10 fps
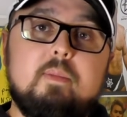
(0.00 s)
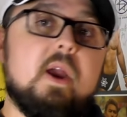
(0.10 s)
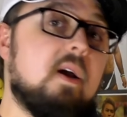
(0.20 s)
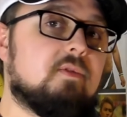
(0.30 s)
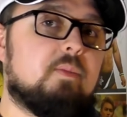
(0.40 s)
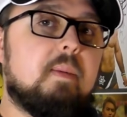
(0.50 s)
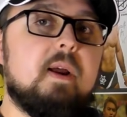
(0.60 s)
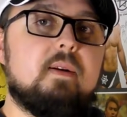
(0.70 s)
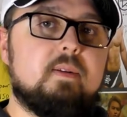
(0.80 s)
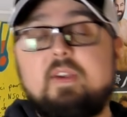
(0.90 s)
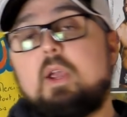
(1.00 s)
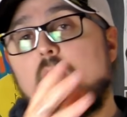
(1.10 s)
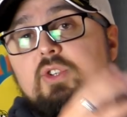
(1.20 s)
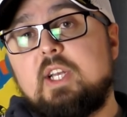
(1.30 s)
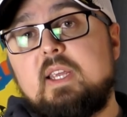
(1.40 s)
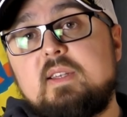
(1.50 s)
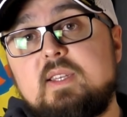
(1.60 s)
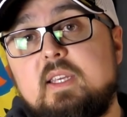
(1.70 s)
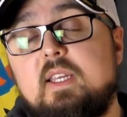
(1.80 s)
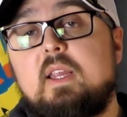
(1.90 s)
bien, c'est pas mal. Avec Angel
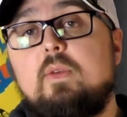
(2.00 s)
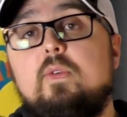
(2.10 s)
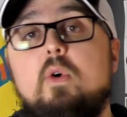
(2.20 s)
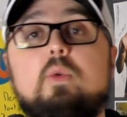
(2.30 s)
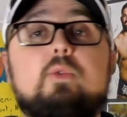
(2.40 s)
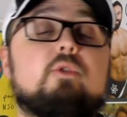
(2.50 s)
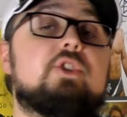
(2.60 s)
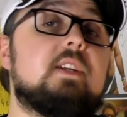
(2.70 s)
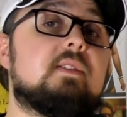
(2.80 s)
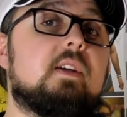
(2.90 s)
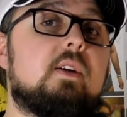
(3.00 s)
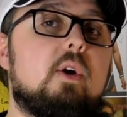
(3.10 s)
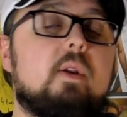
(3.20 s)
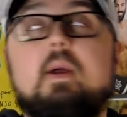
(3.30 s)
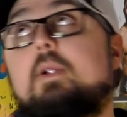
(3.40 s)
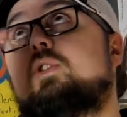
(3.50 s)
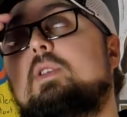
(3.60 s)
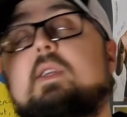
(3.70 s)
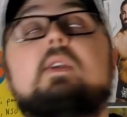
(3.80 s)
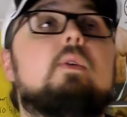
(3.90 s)
Garza qui défend contre Shane Strickland, ah, Shane
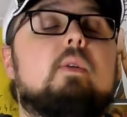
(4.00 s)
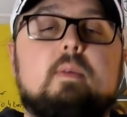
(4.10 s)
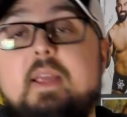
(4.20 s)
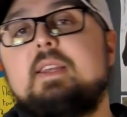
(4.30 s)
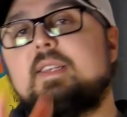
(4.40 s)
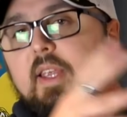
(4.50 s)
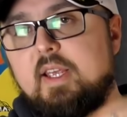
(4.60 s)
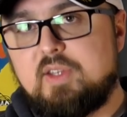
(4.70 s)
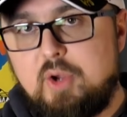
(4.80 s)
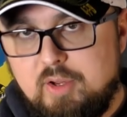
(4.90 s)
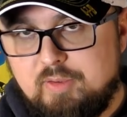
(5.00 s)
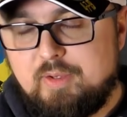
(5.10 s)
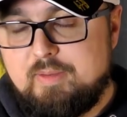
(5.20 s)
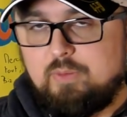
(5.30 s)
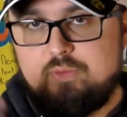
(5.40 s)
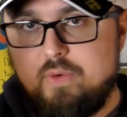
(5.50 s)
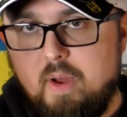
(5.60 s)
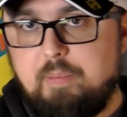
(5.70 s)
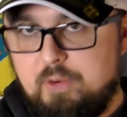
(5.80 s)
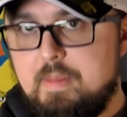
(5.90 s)
Strickland, Isaiah Scott, toujours un
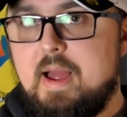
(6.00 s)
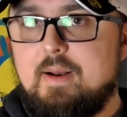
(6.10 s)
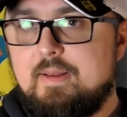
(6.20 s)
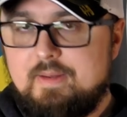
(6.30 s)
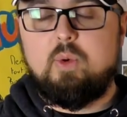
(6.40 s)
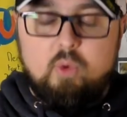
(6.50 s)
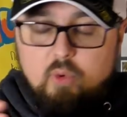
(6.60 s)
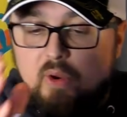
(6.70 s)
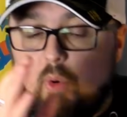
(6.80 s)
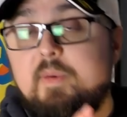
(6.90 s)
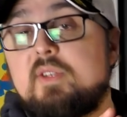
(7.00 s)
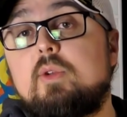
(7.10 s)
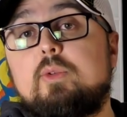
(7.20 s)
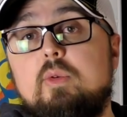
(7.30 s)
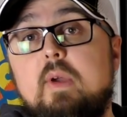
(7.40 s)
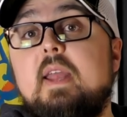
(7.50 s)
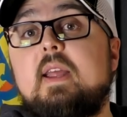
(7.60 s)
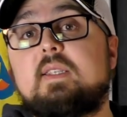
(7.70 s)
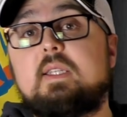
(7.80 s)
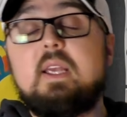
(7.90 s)
peu de mal. Donc eux, ils représentent euh,
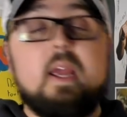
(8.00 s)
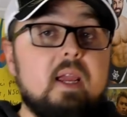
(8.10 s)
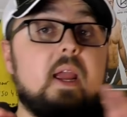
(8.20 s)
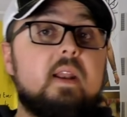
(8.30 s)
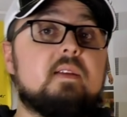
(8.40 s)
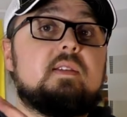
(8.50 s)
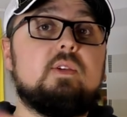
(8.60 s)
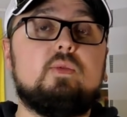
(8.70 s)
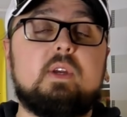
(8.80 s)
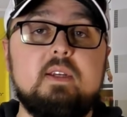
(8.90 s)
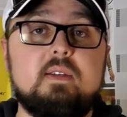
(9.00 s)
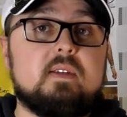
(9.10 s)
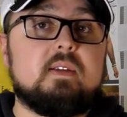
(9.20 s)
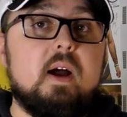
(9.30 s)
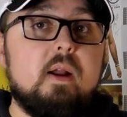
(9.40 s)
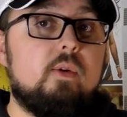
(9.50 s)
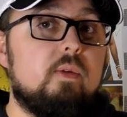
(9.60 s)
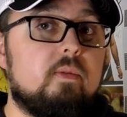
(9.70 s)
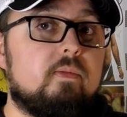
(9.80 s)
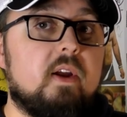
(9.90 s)
NXT, et NXT UK, ça sera
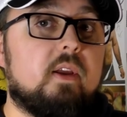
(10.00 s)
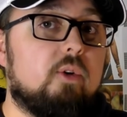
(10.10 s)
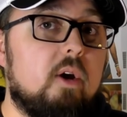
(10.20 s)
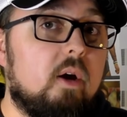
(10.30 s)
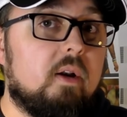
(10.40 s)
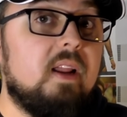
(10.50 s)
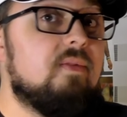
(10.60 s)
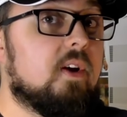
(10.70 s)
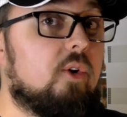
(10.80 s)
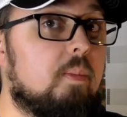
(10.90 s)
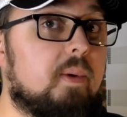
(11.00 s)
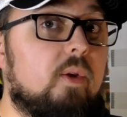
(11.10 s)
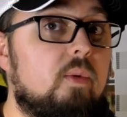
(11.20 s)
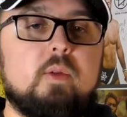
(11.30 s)
le vainqueur, les vainqueurs, pardon,